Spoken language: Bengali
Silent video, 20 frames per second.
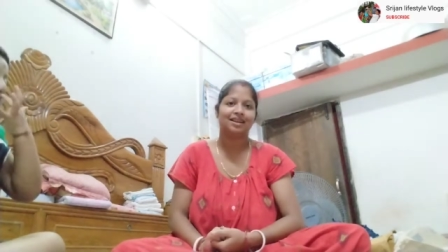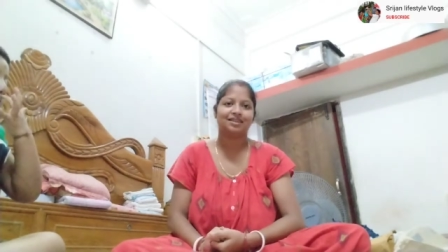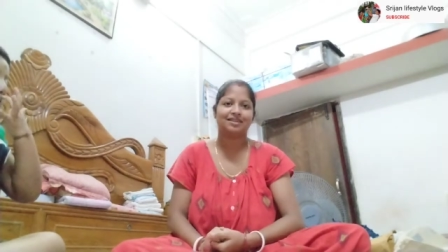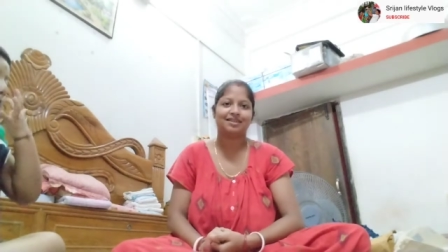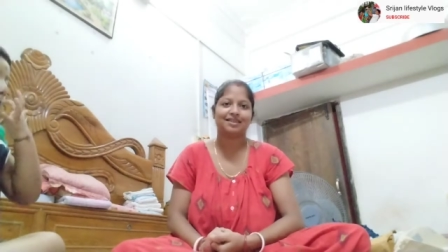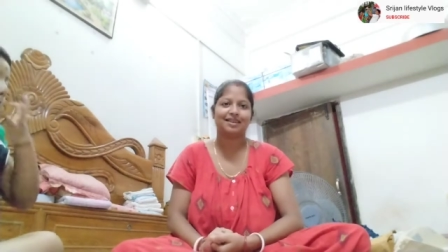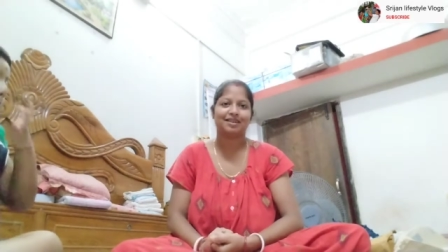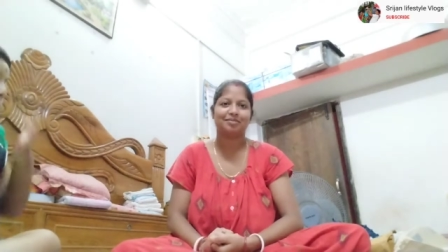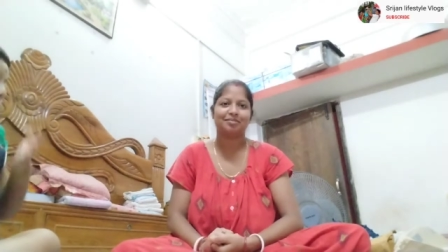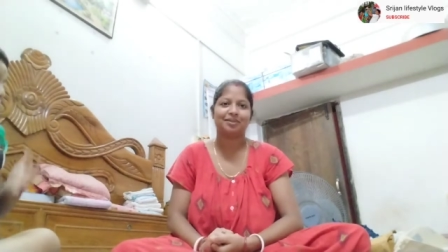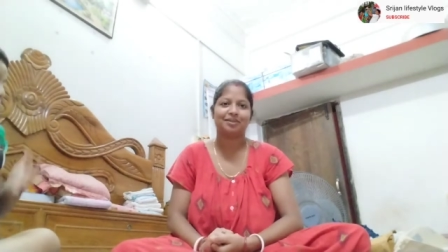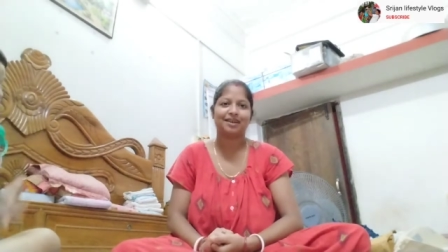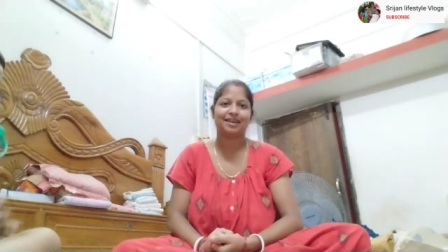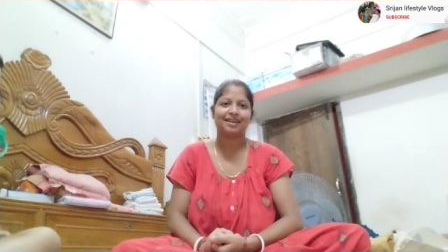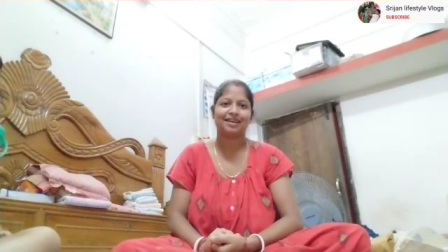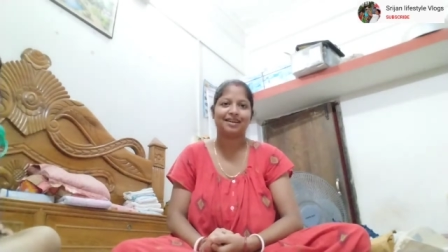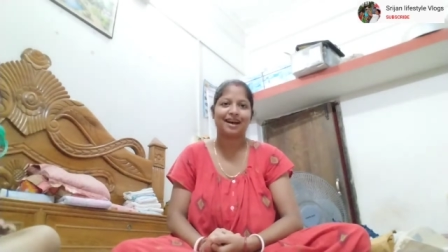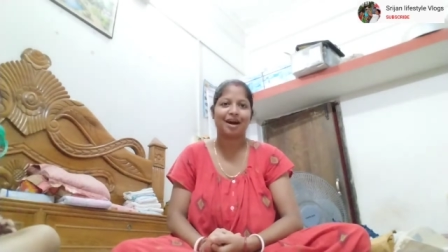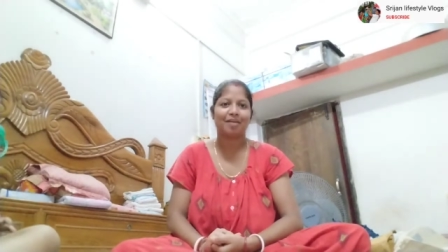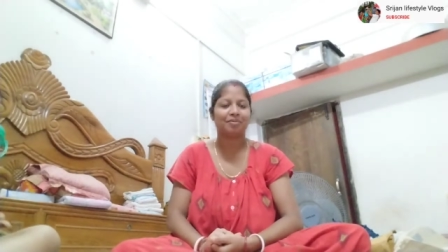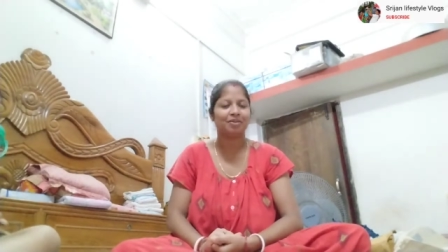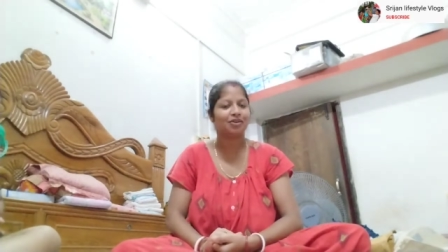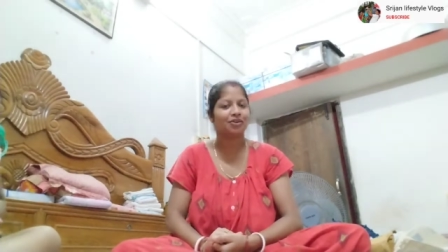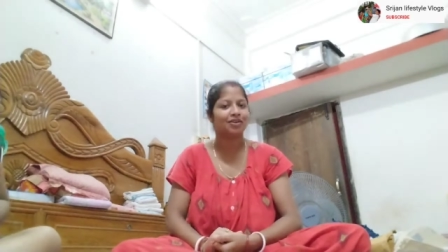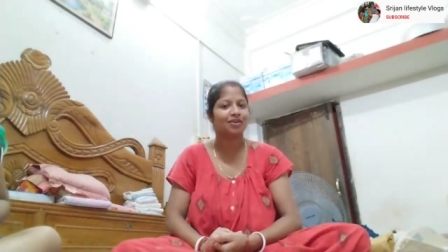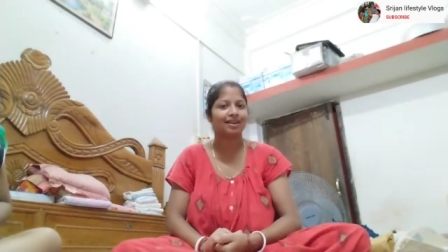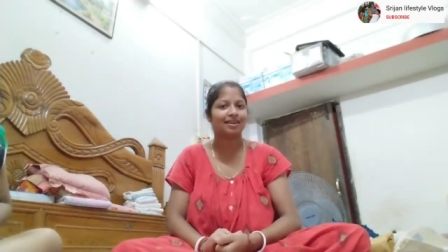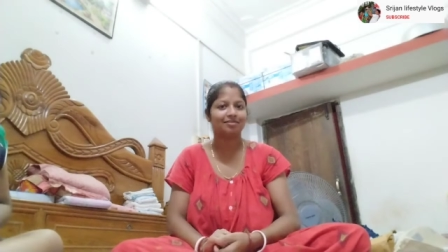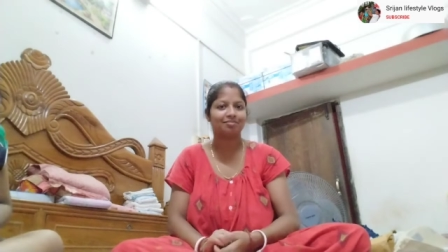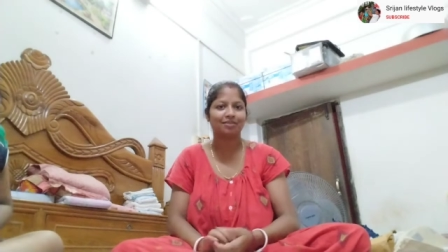যে মানে আমি তো
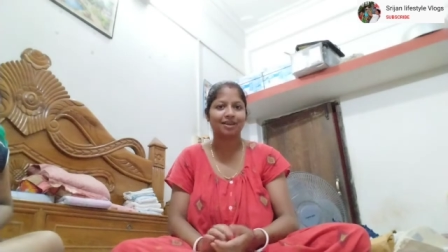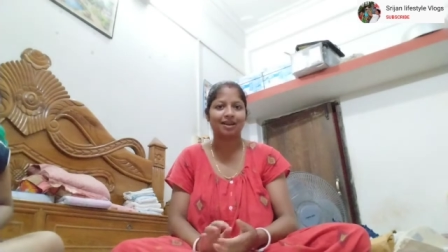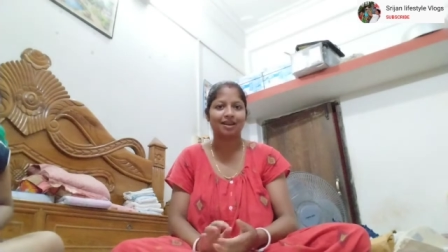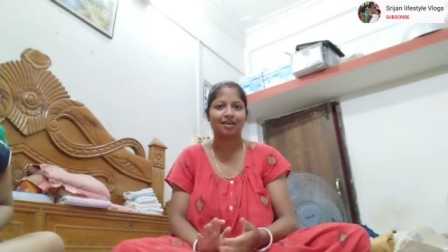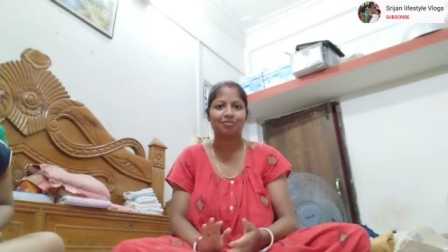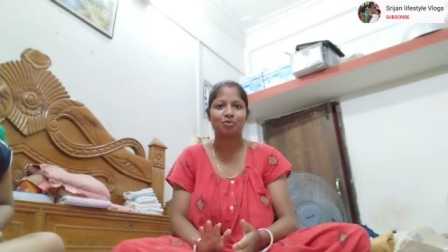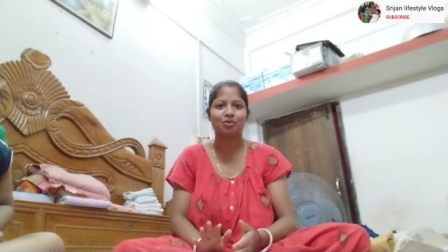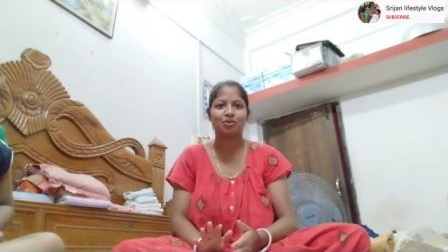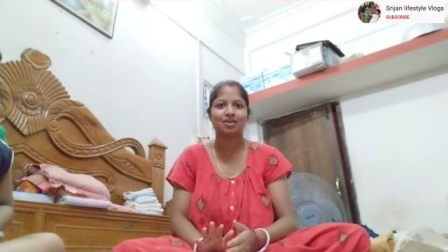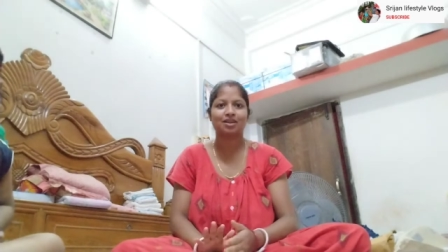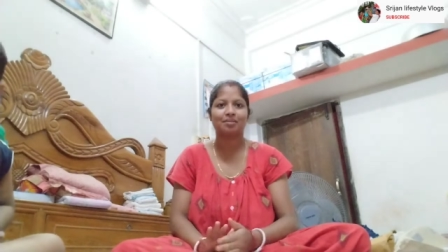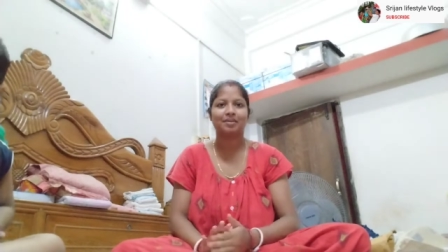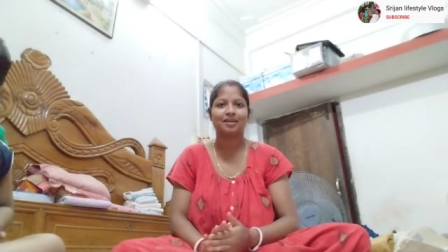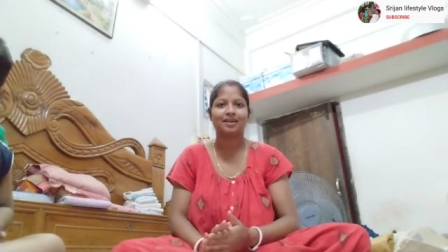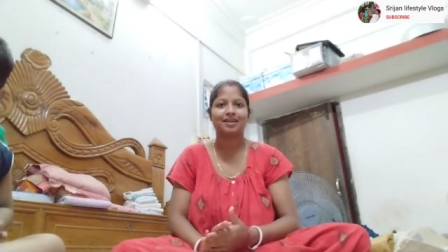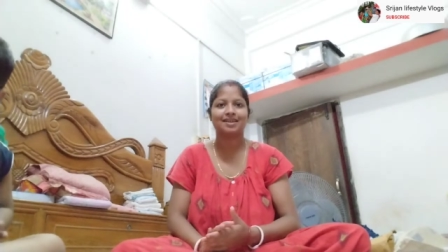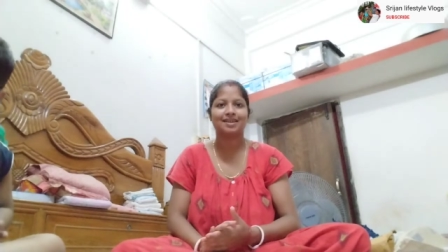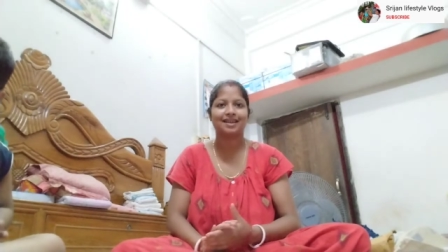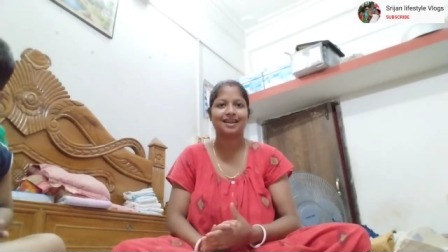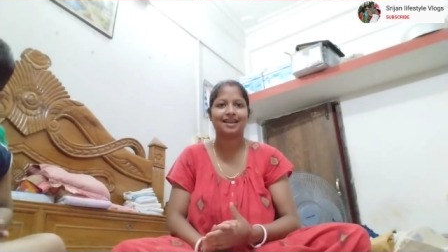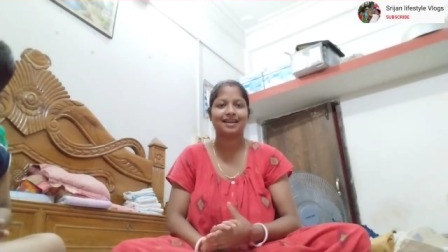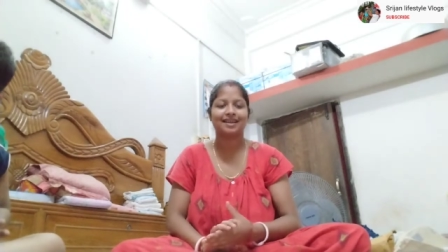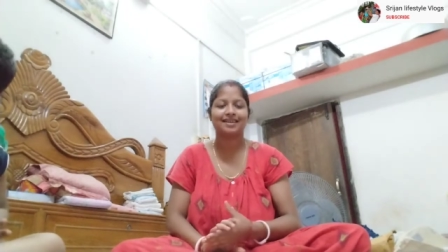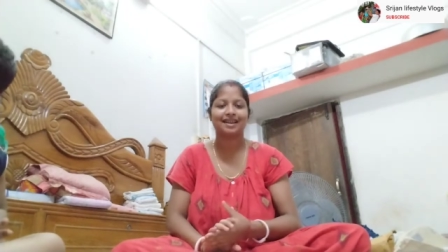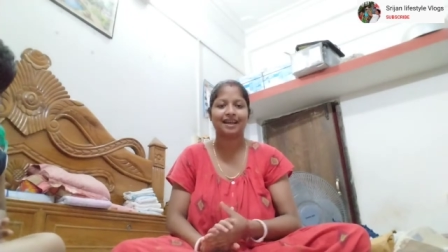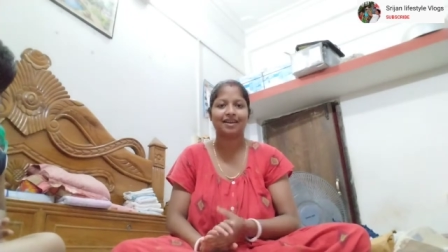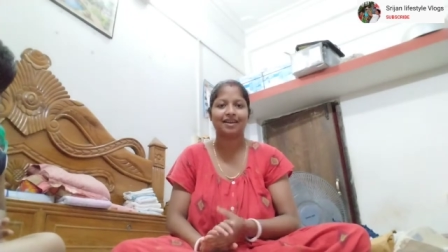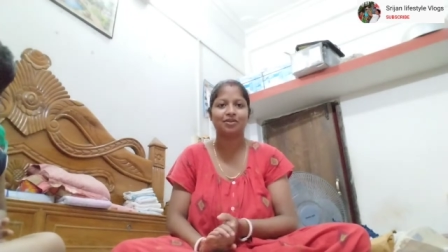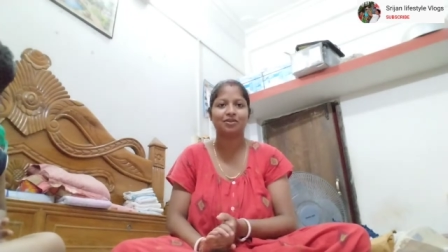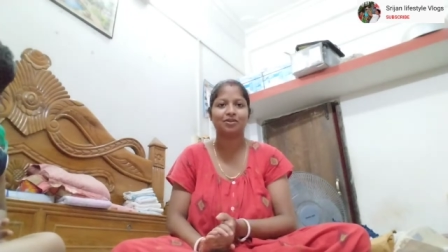মানে বুঝতে পেরেছি আর কি
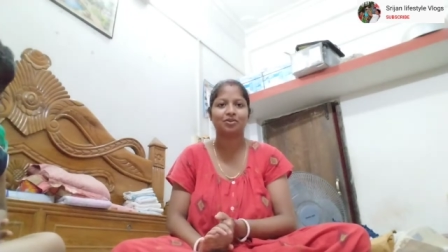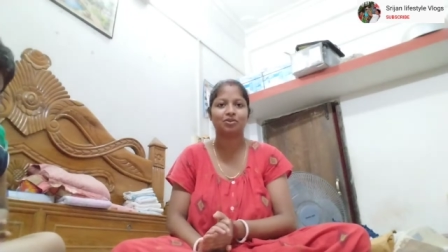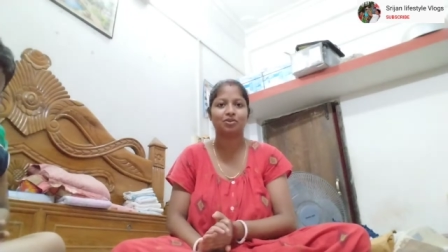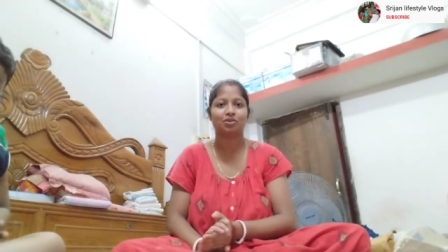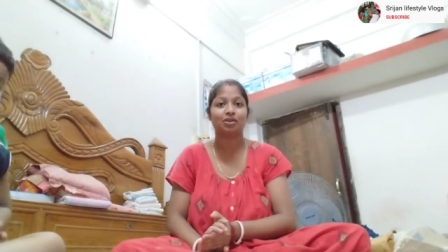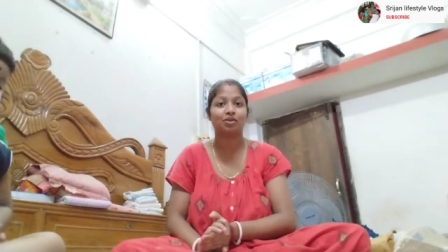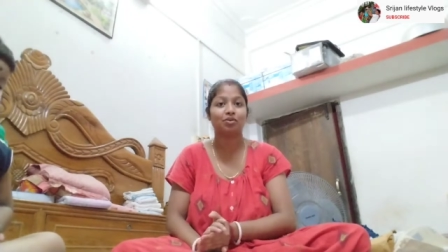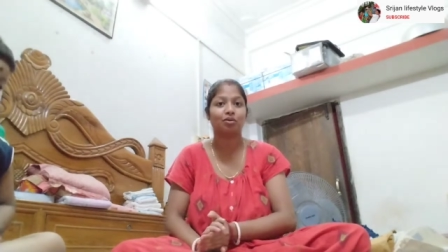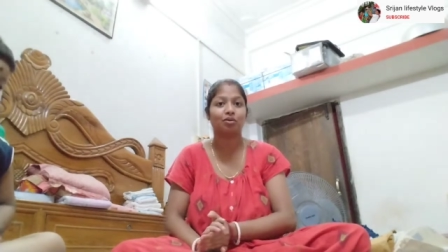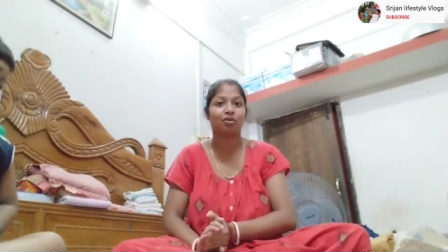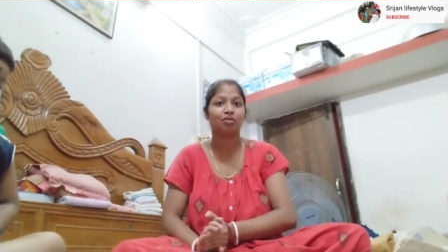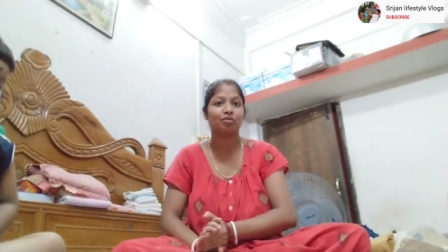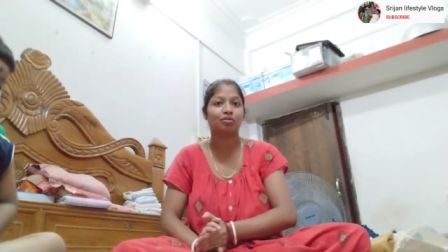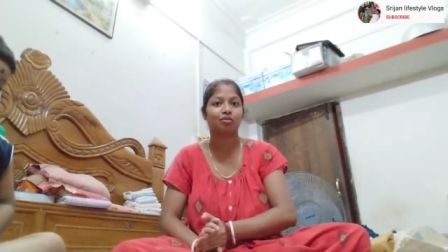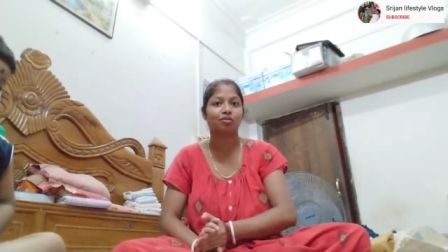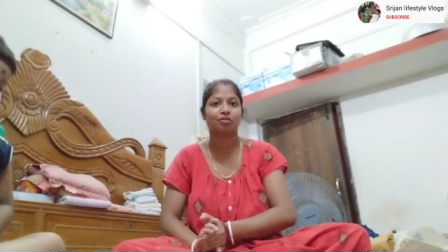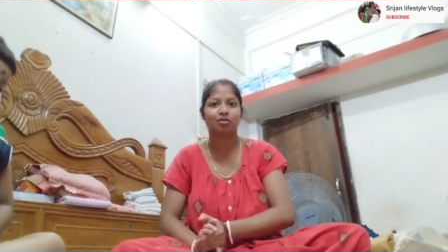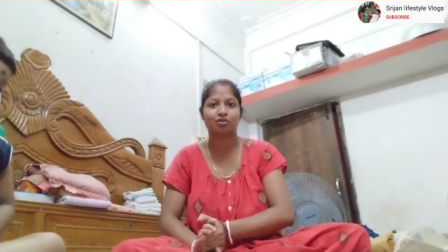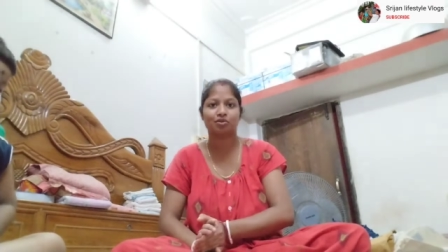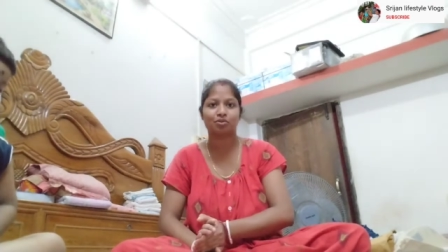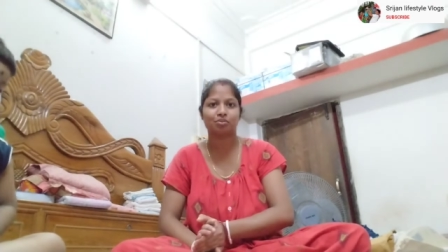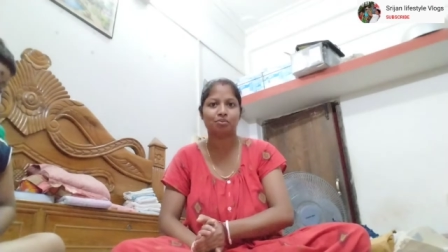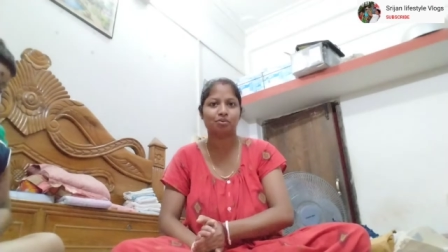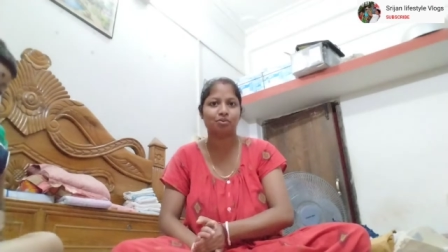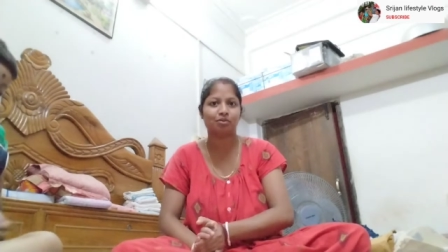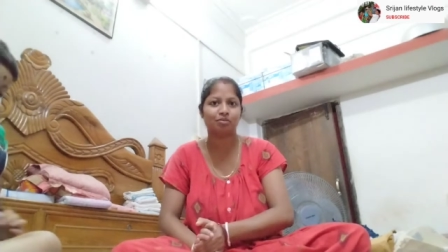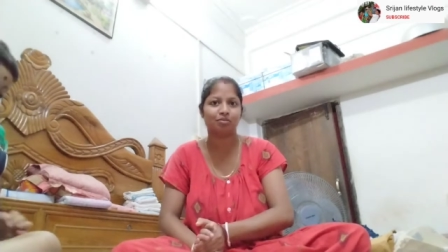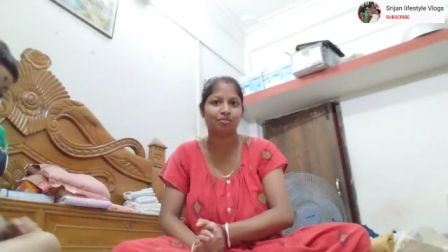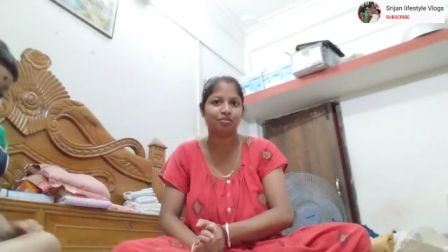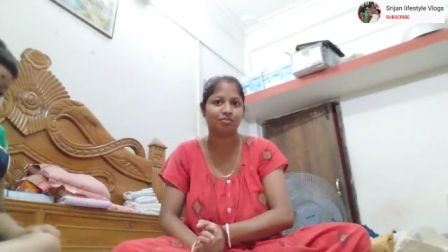যাই হোক যদি কখনো কোনো কিছু ভুল